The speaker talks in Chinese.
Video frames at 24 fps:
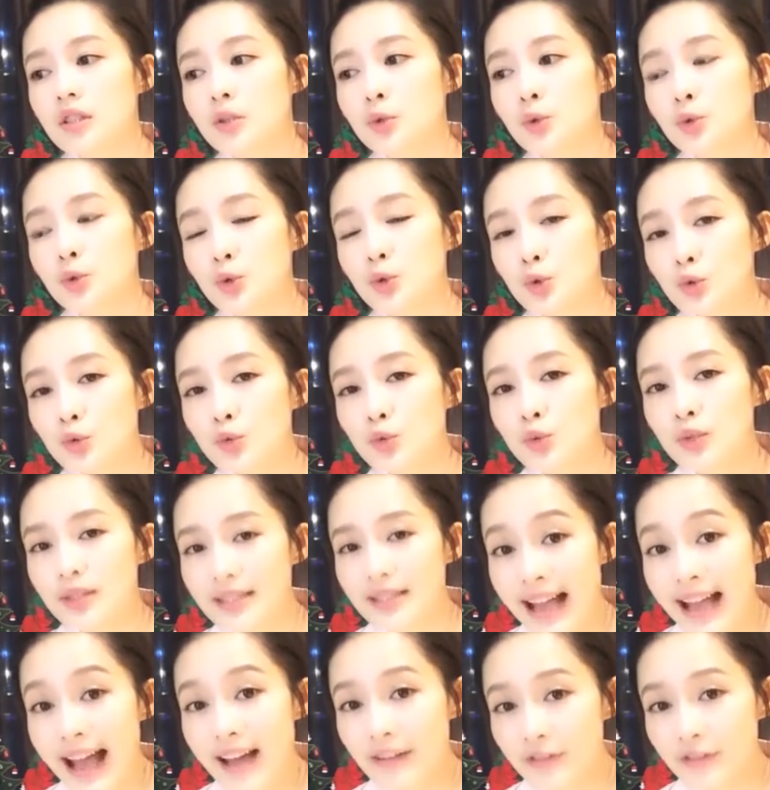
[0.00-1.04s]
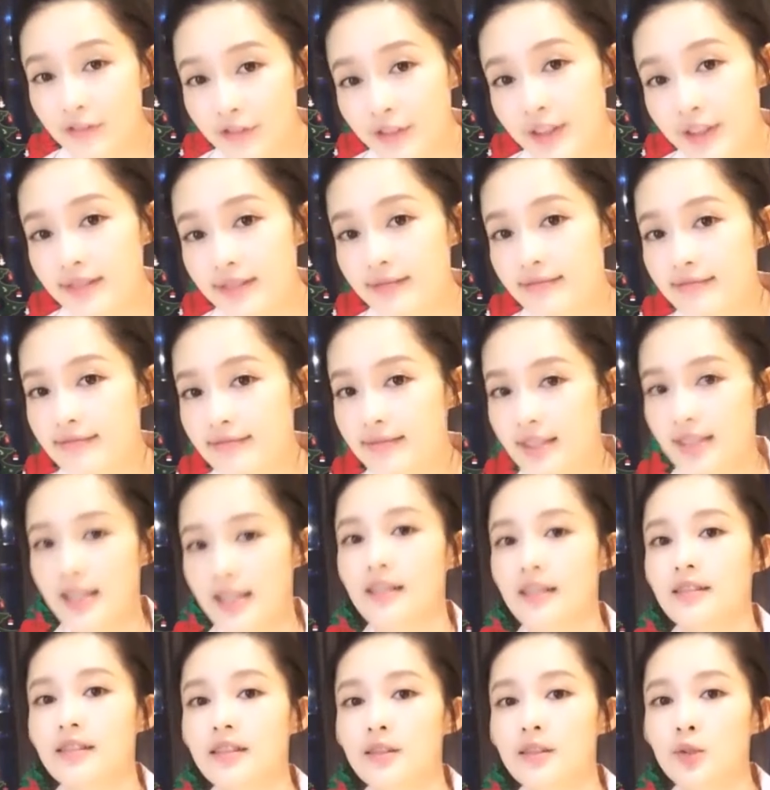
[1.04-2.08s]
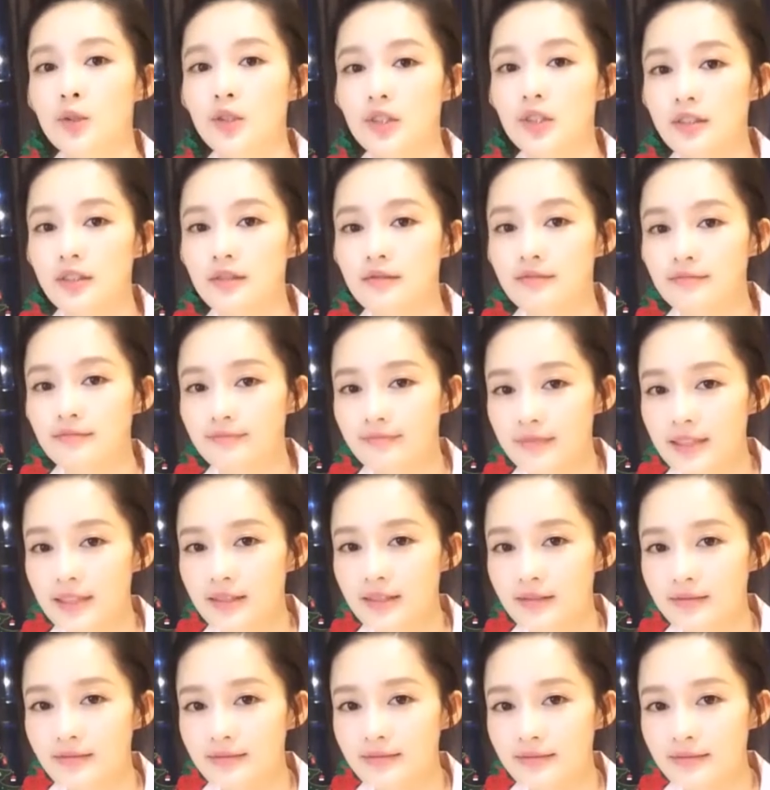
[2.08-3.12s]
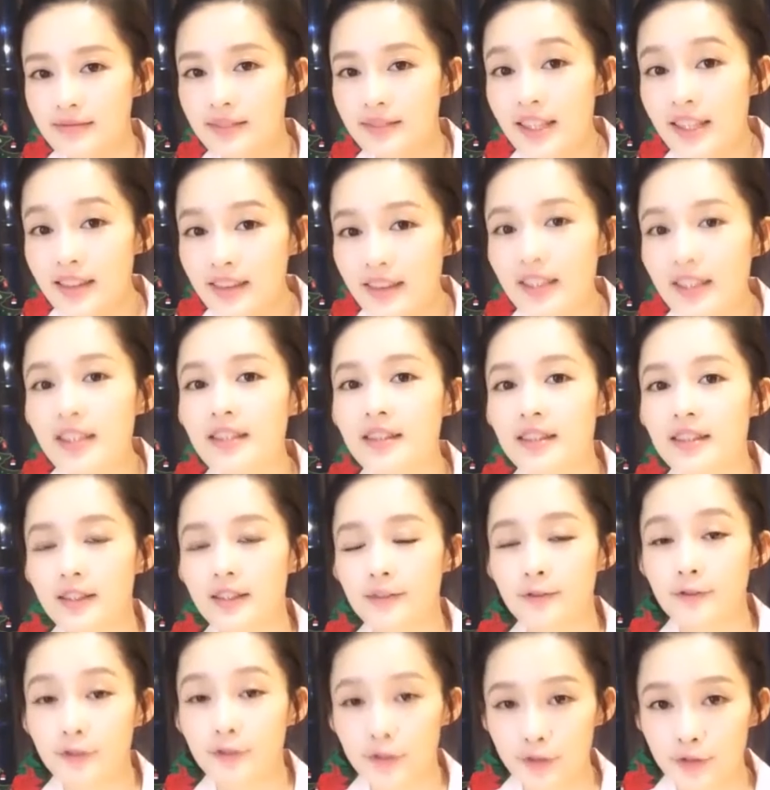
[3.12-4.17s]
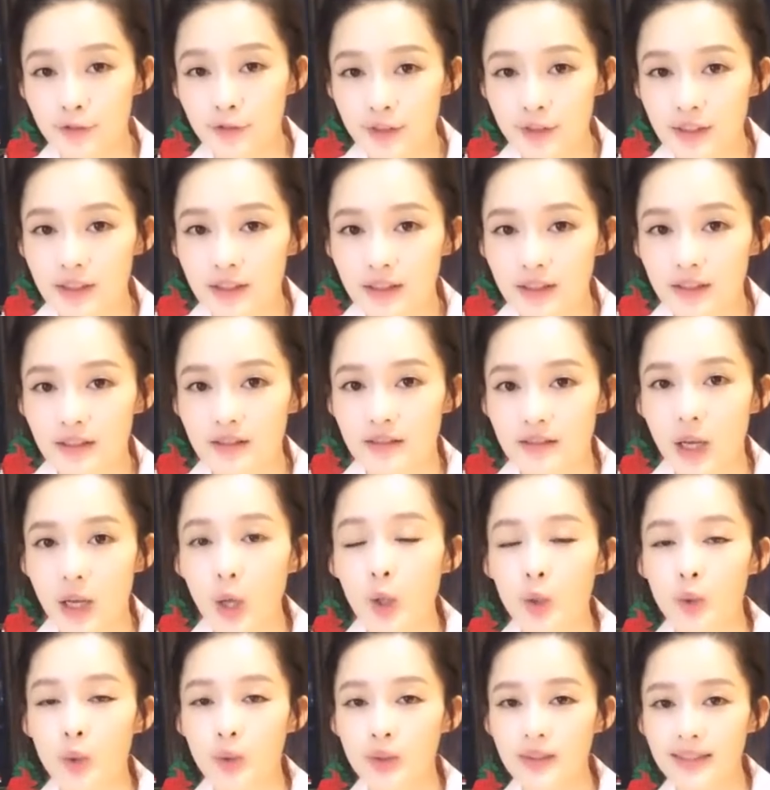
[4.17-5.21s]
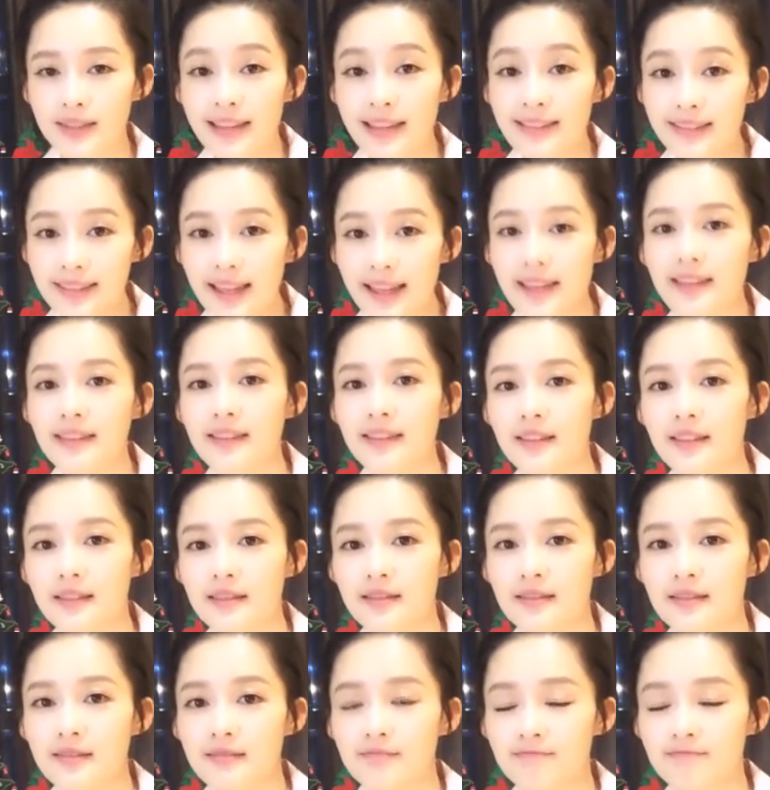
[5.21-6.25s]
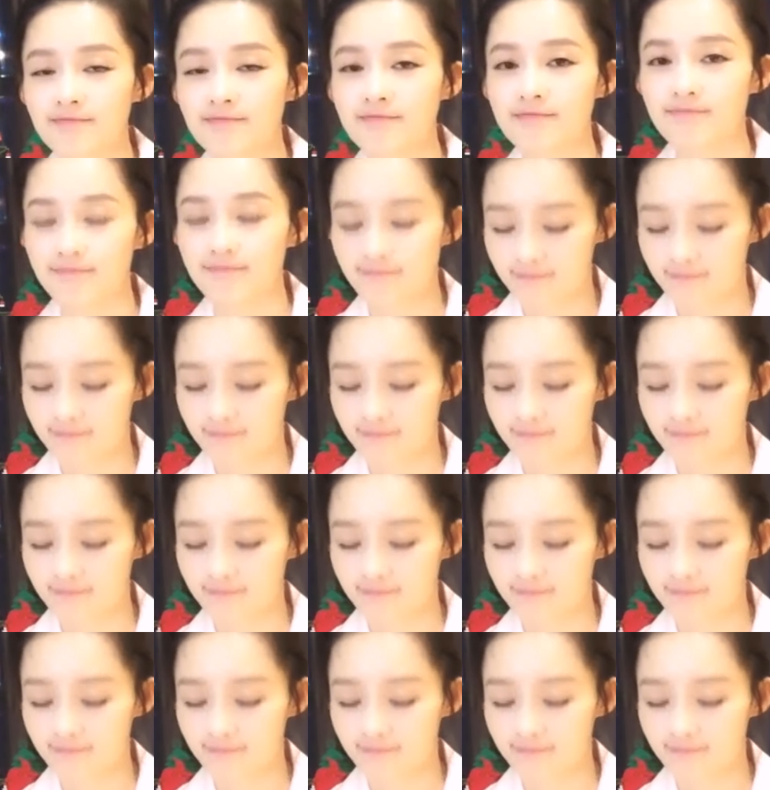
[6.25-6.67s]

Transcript: 或者是那种朱砂粉这样子，就是嫩嫩的、粉粉的，然后淡淡的。